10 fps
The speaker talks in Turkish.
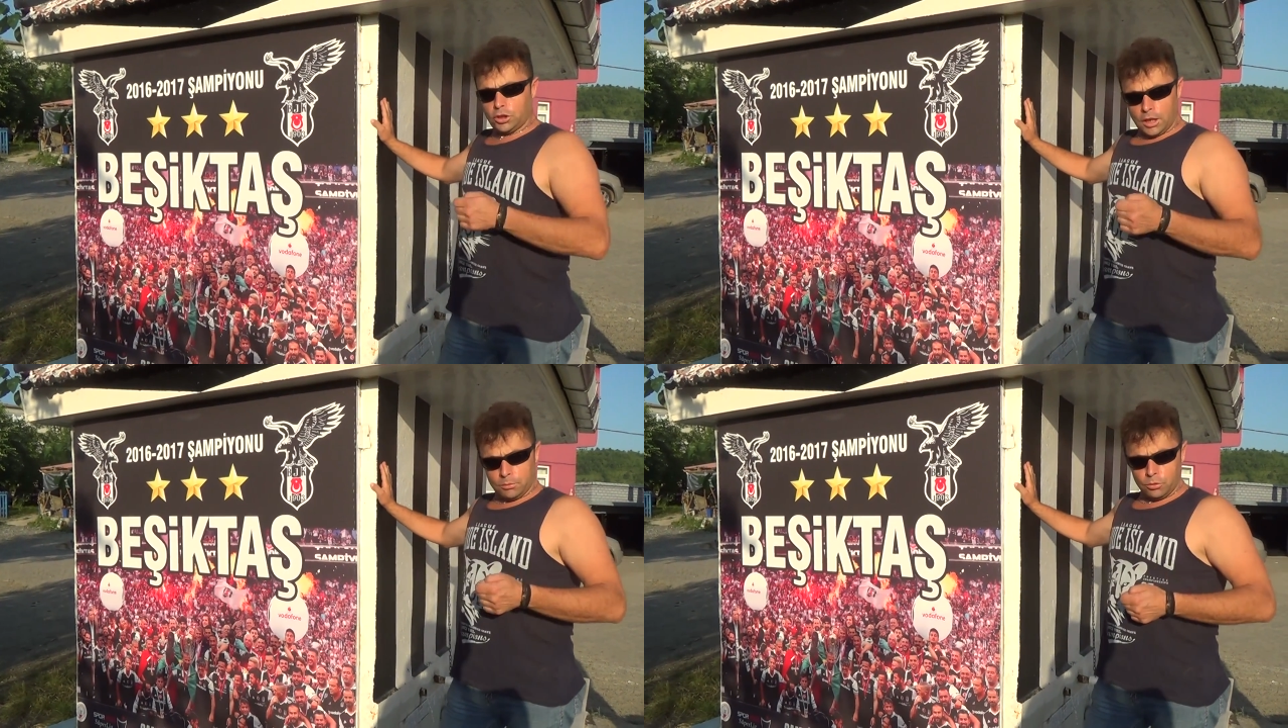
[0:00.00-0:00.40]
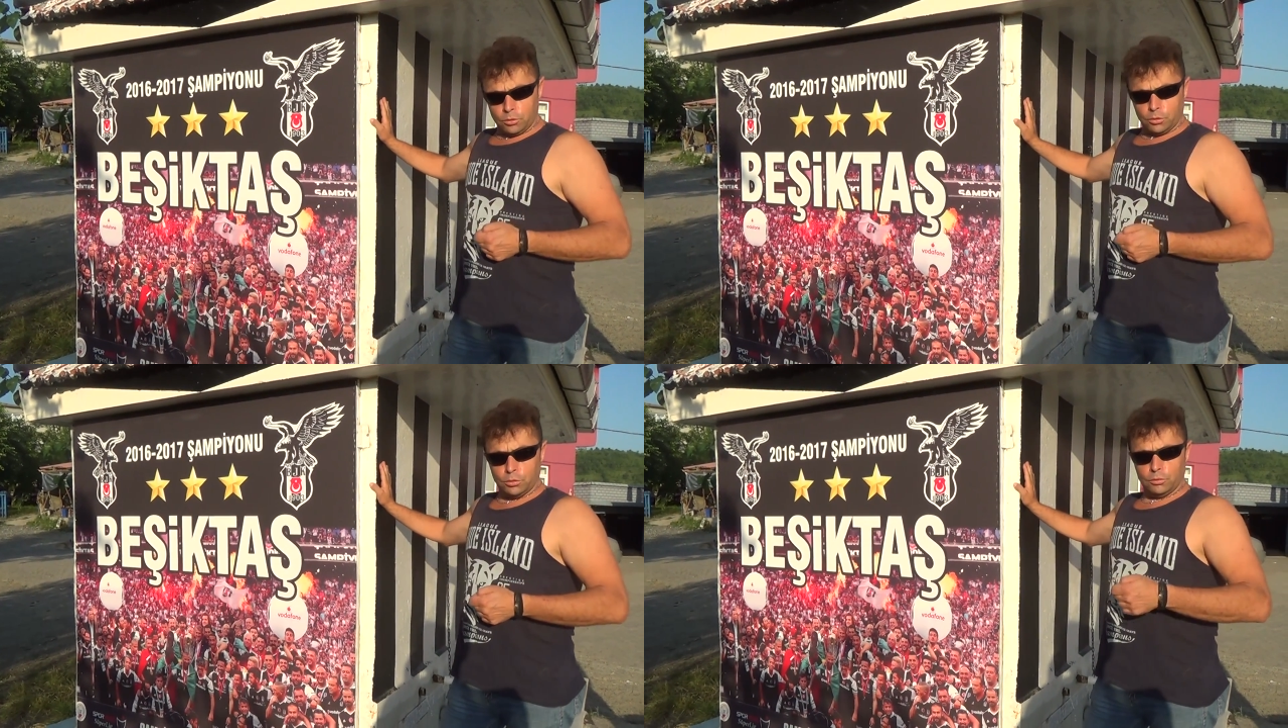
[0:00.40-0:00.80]
Trabzon
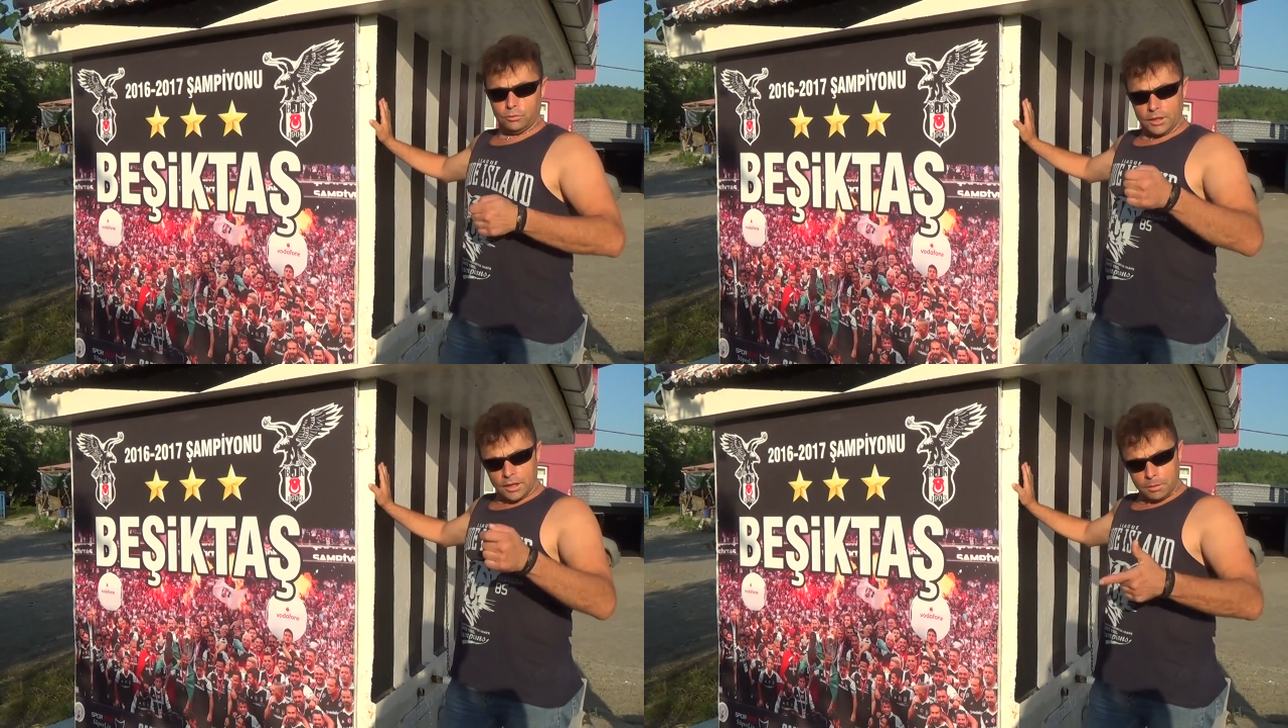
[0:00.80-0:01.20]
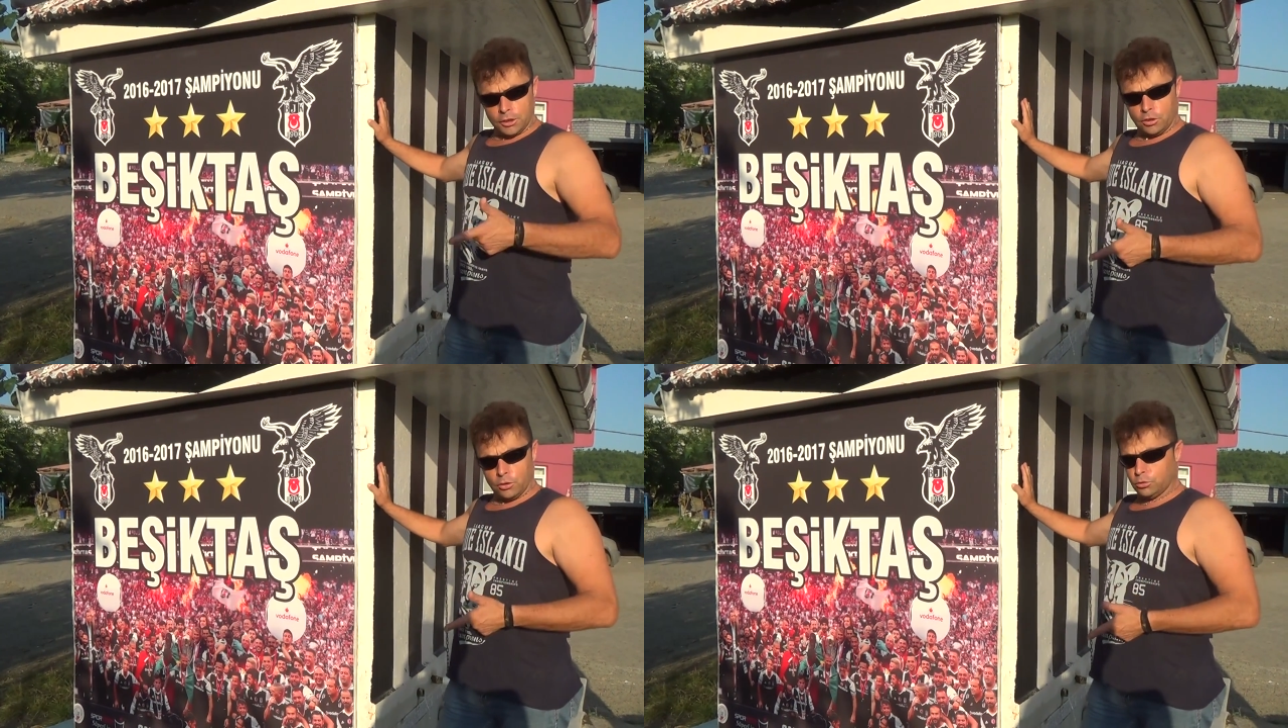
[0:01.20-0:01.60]
olsun,
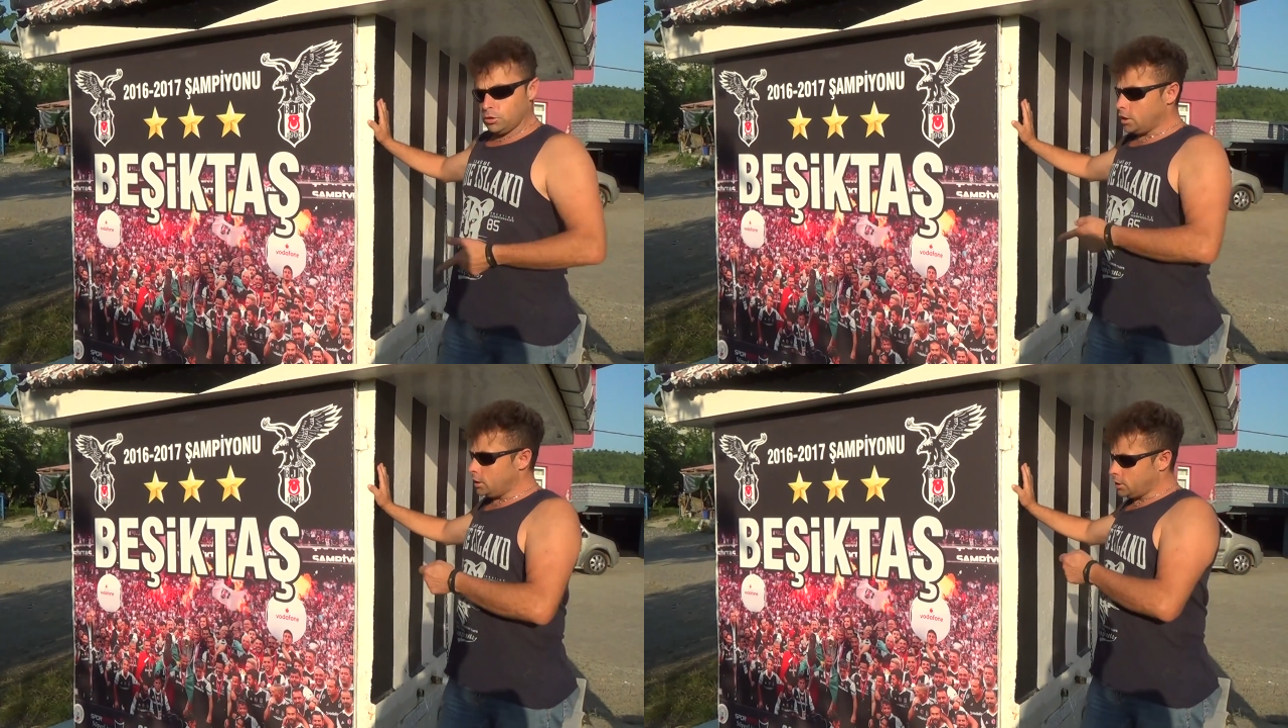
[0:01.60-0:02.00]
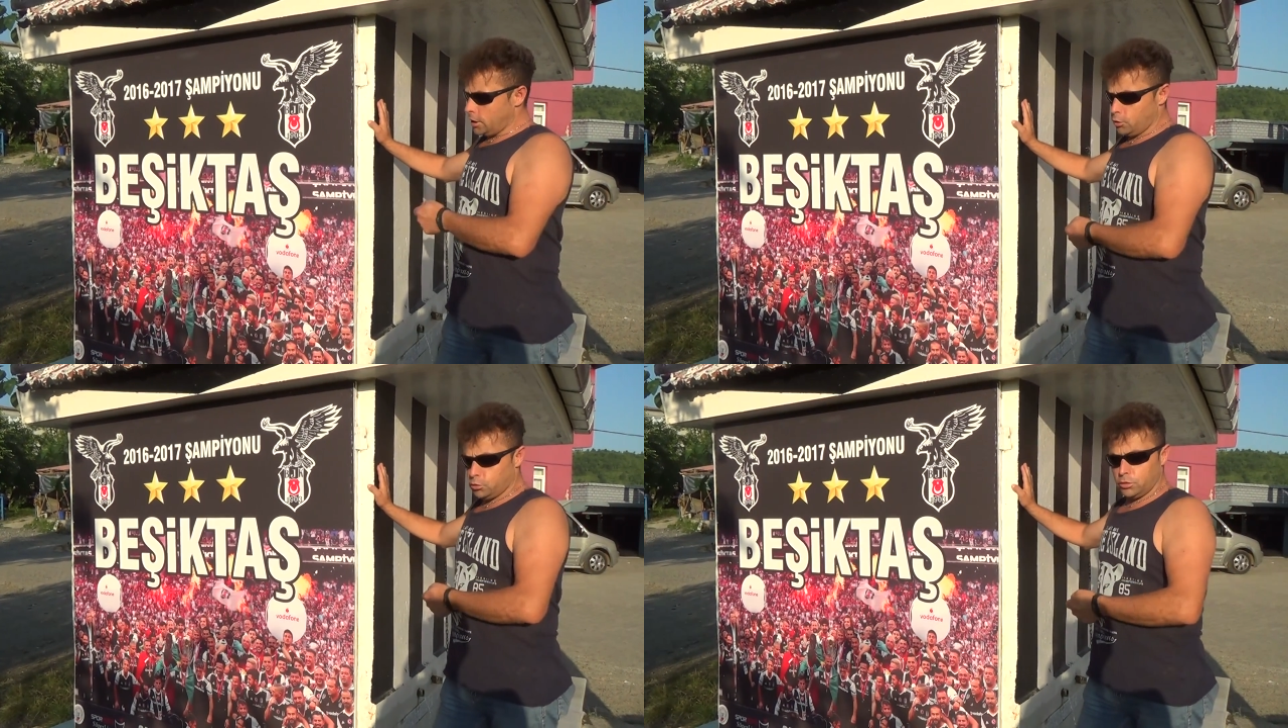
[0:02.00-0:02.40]
Fenerbahçeli olsun,
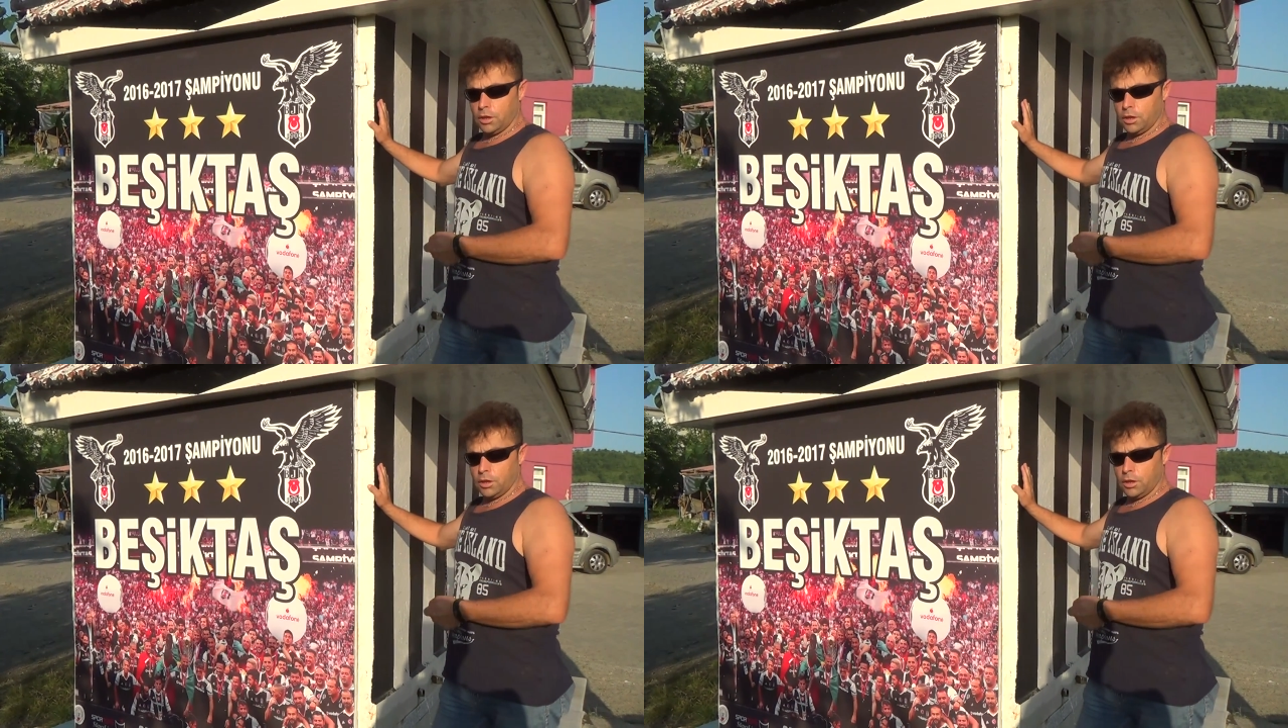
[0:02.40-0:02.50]
Galatasaraylı olsun.